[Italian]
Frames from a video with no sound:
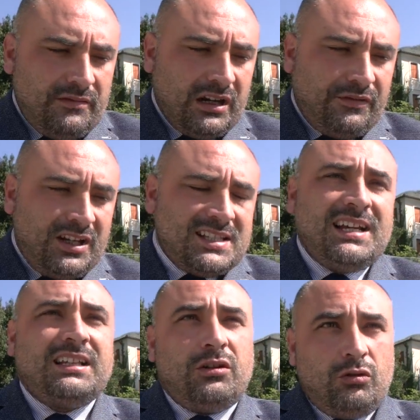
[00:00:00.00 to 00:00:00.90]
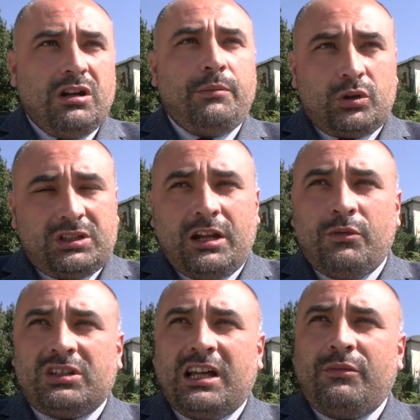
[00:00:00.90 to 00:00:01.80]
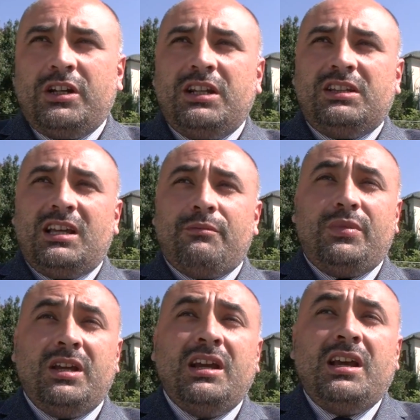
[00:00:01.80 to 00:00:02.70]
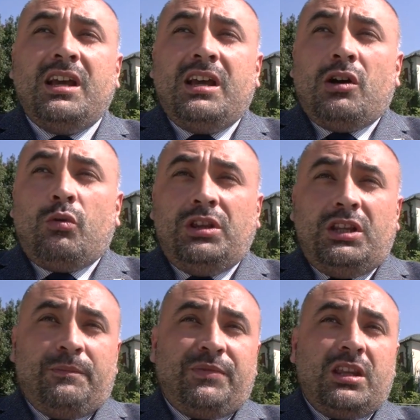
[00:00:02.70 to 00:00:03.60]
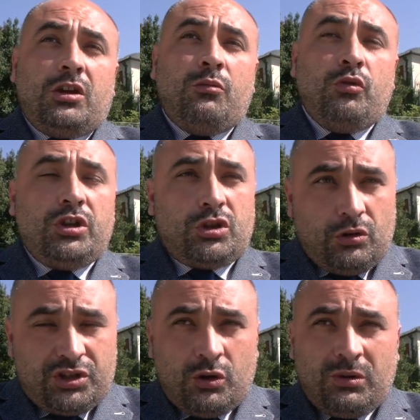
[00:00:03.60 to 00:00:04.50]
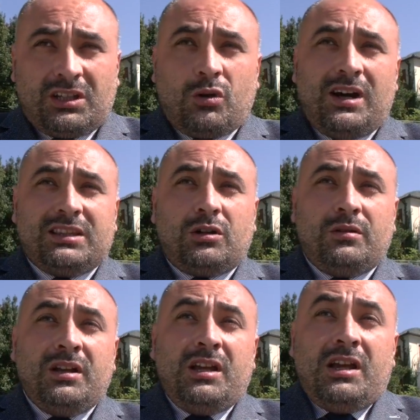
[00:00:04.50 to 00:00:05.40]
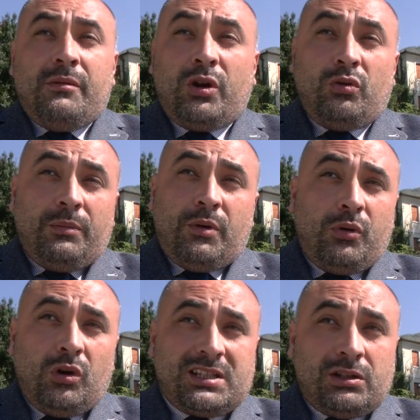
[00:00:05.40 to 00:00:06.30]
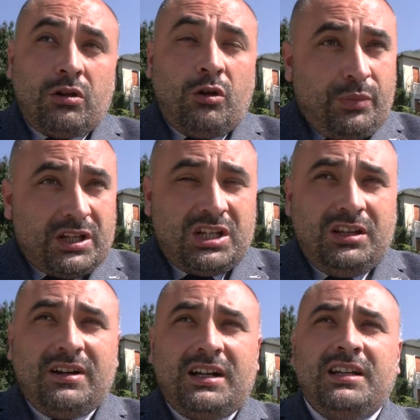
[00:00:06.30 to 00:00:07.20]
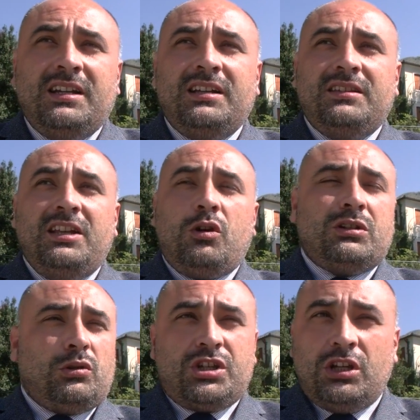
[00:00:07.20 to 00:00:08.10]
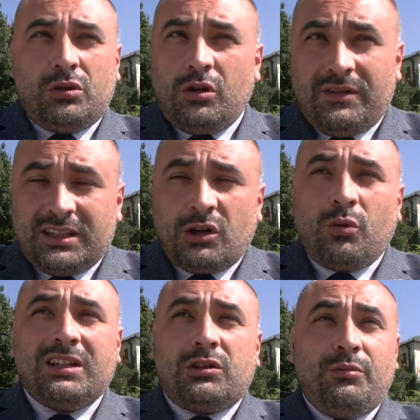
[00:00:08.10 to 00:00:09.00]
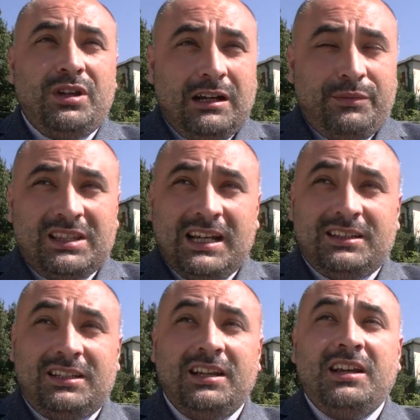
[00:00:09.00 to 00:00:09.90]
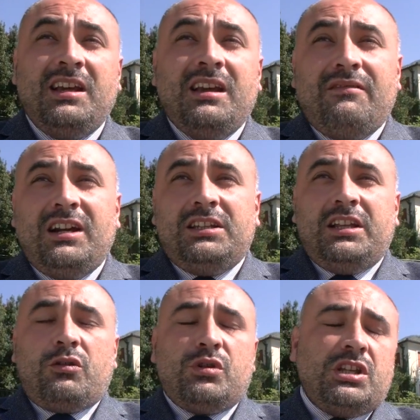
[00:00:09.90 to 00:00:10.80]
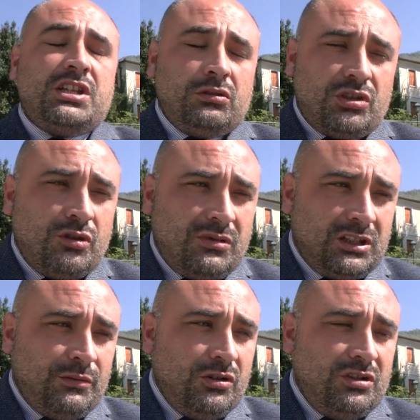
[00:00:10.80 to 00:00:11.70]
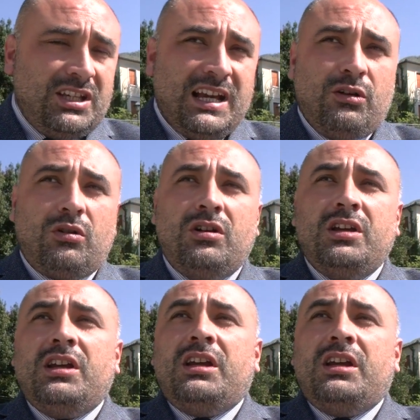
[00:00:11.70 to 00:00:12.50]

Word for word: verrà finanziata noi la porteremo a termine nei tempi. Quindi i comuni solo 54 per una popolazione complessiva di 494 mila abitanti, vale a dire questi 150 milioni di euro